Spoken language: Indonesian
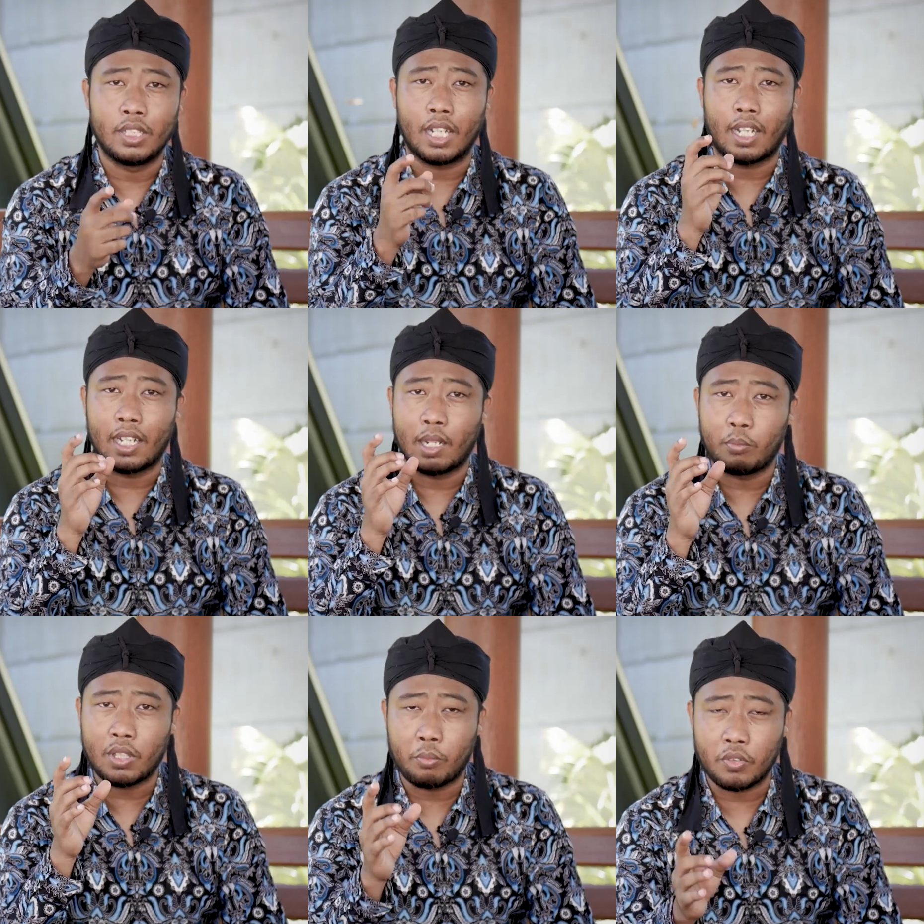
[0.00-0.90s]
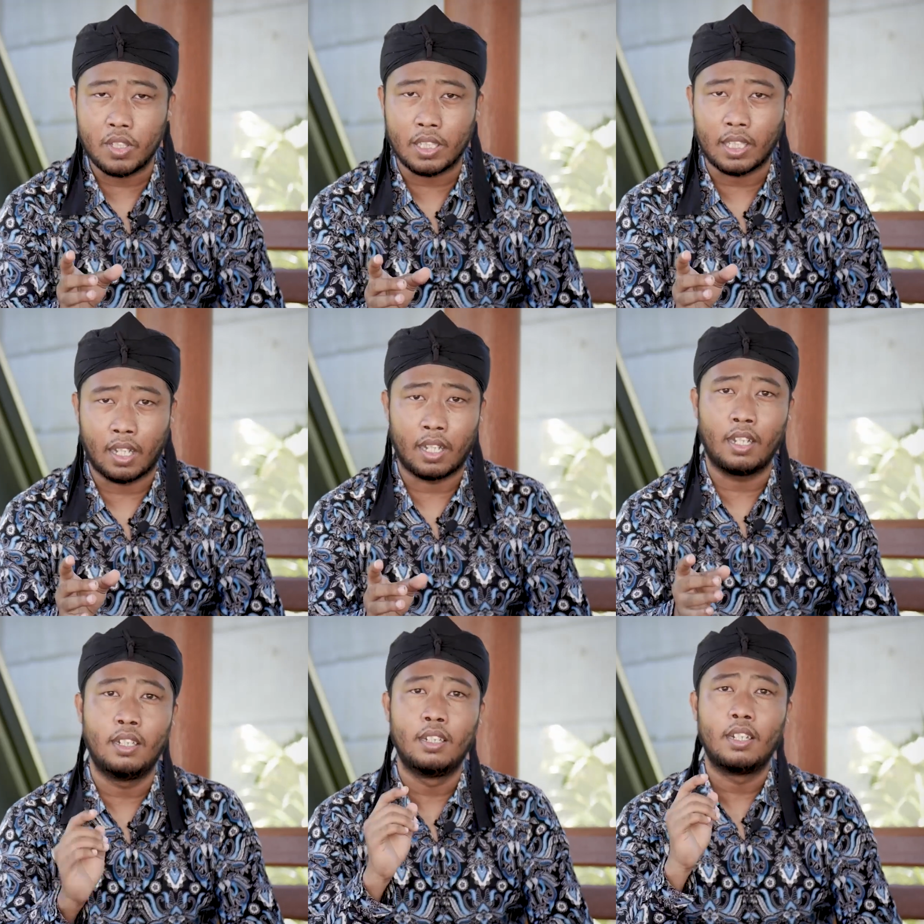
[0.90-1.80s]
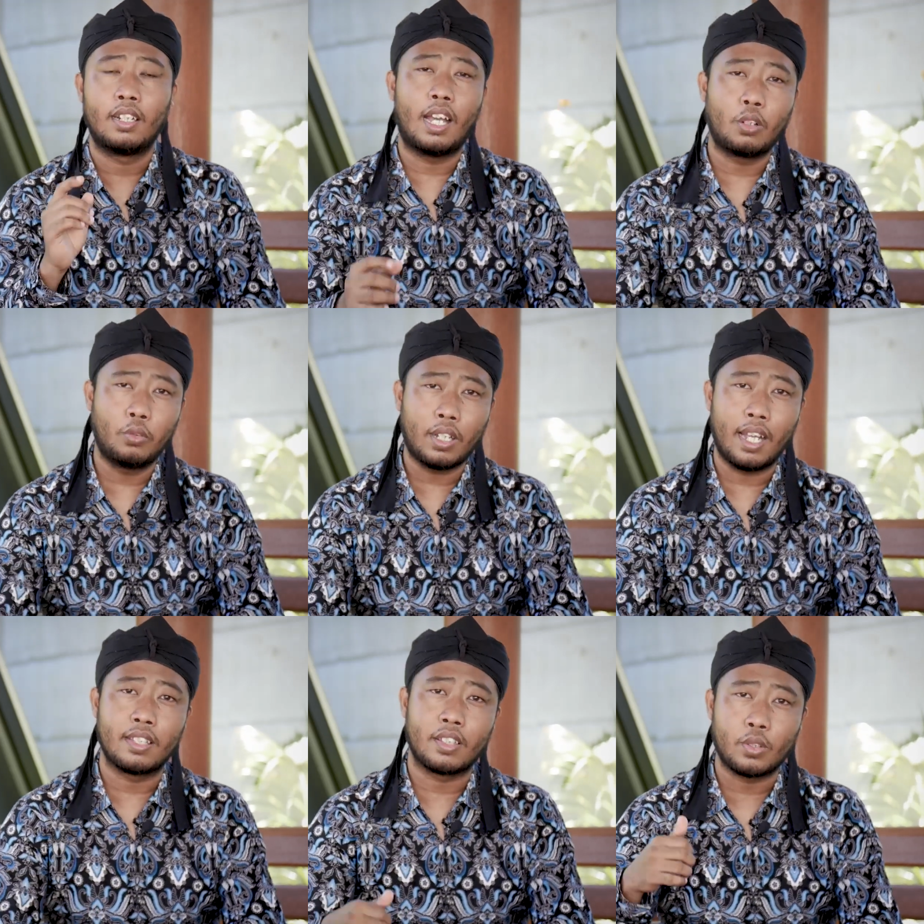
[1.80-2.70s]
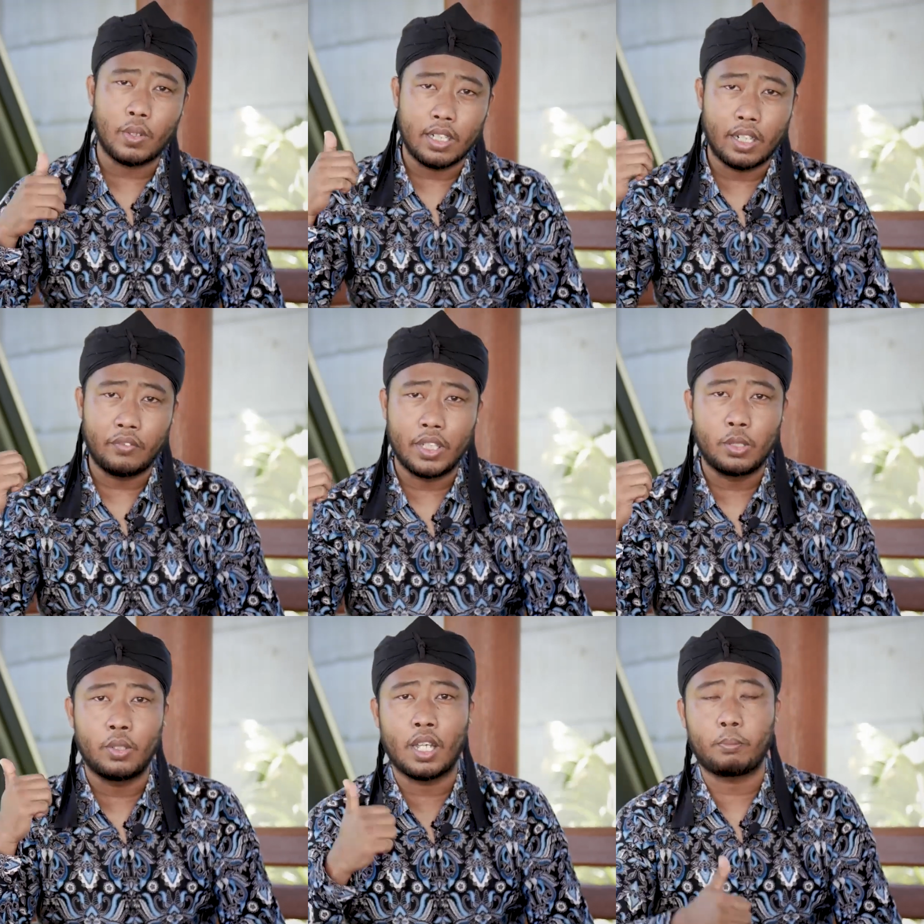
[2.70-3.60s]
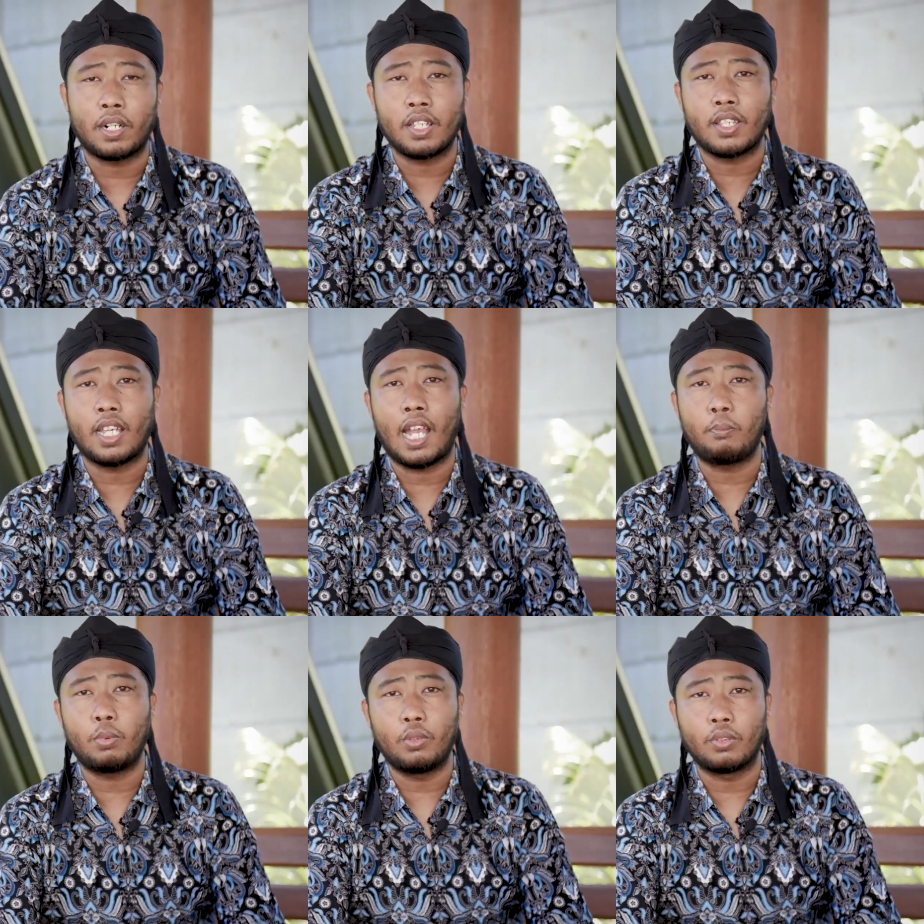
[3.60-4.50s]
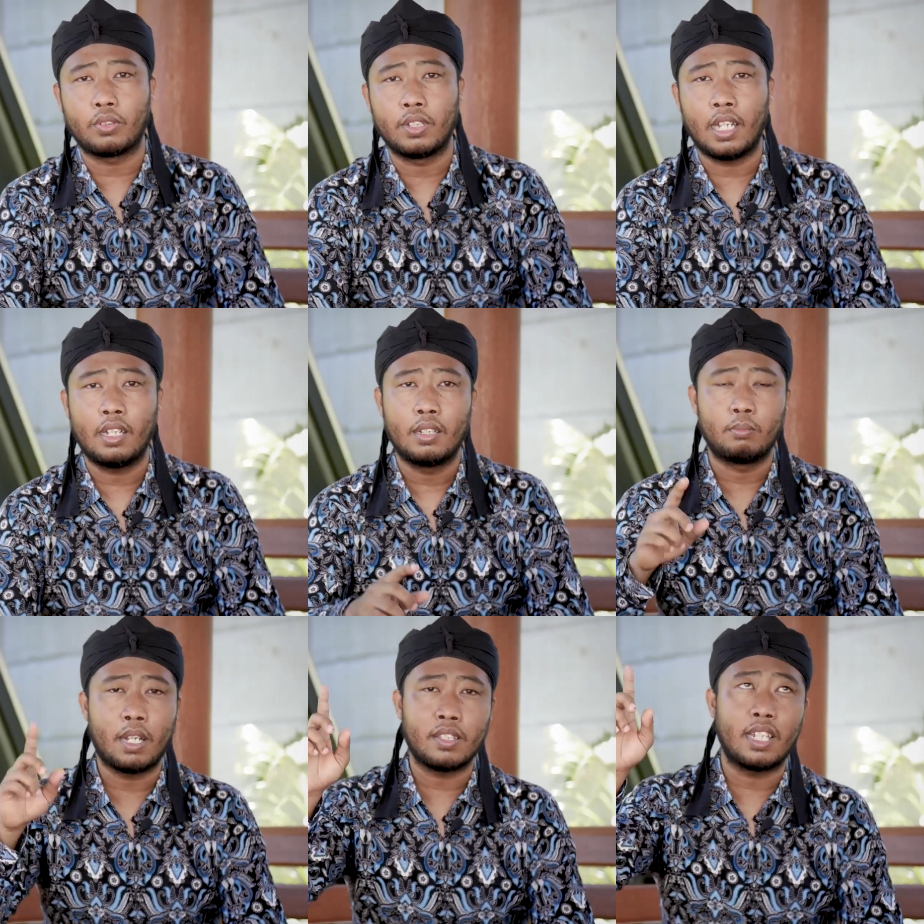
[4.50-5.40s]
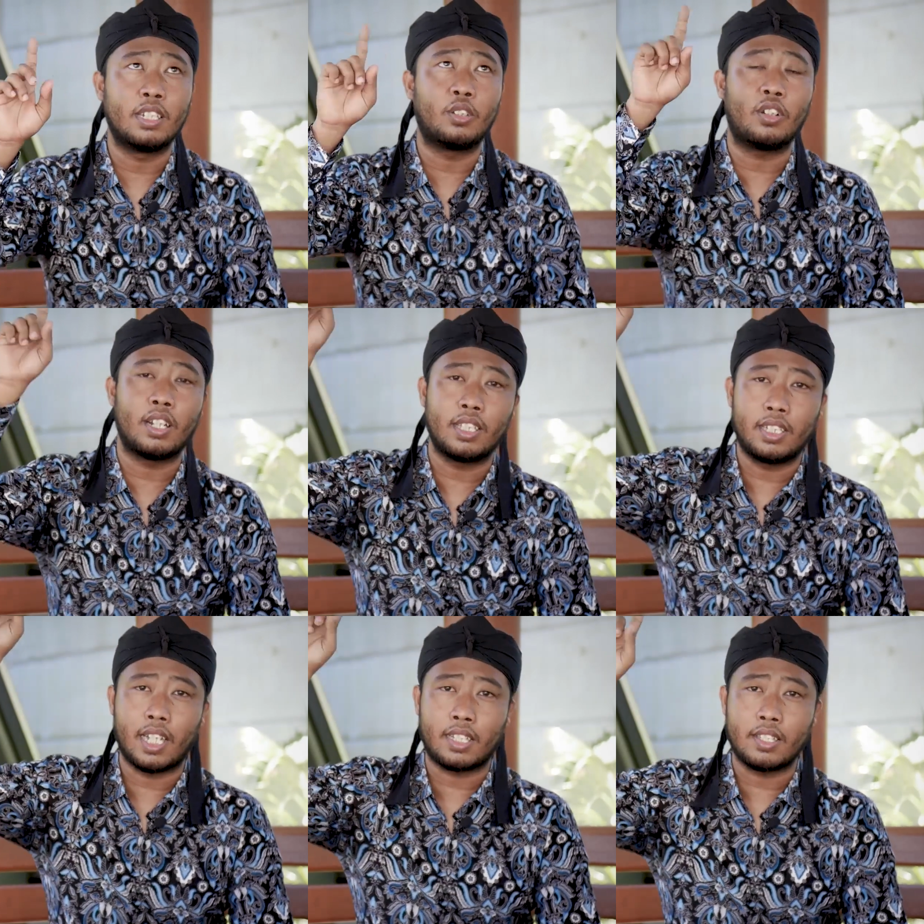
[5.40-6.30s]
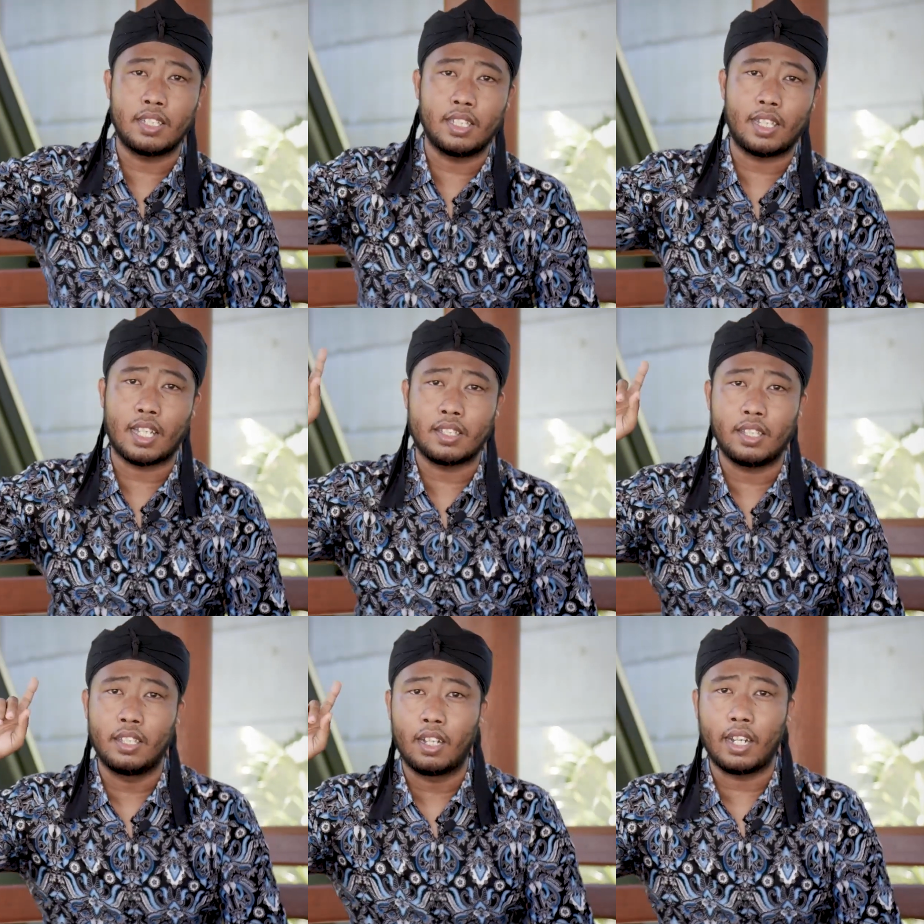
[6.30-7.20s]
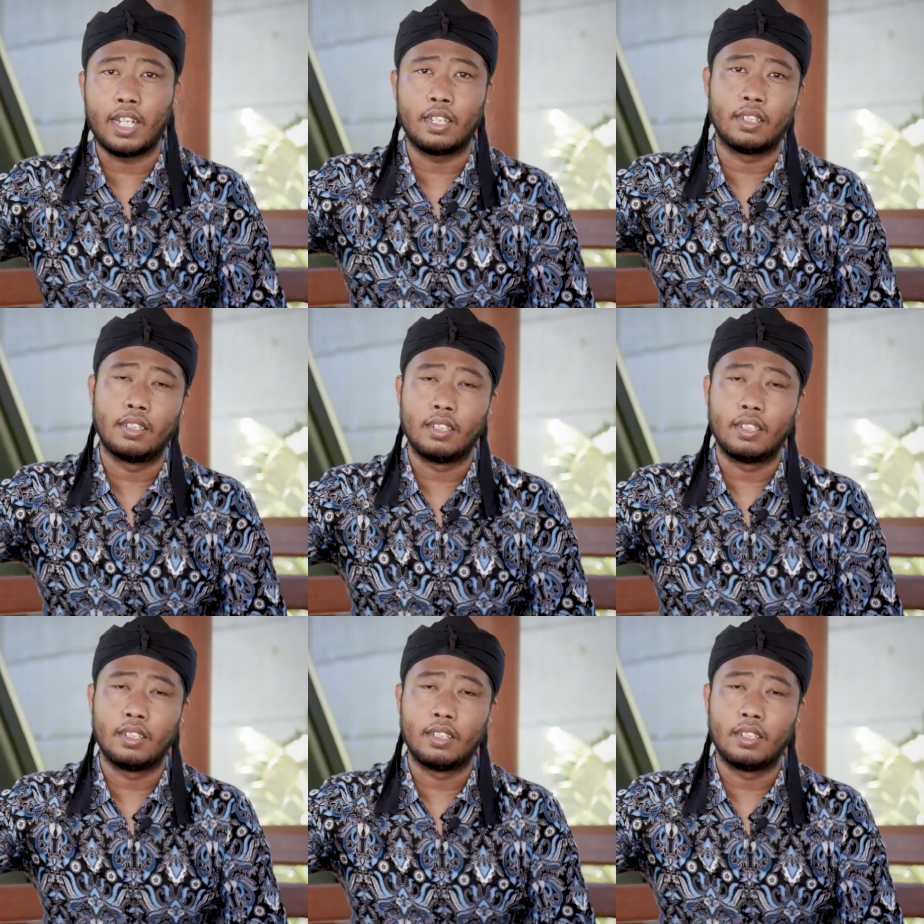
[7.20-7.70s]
ya kalian punya mustika lakukan sesuai dengan video yang pernah saya upload ya Mas editor nanti di atas ini kasih link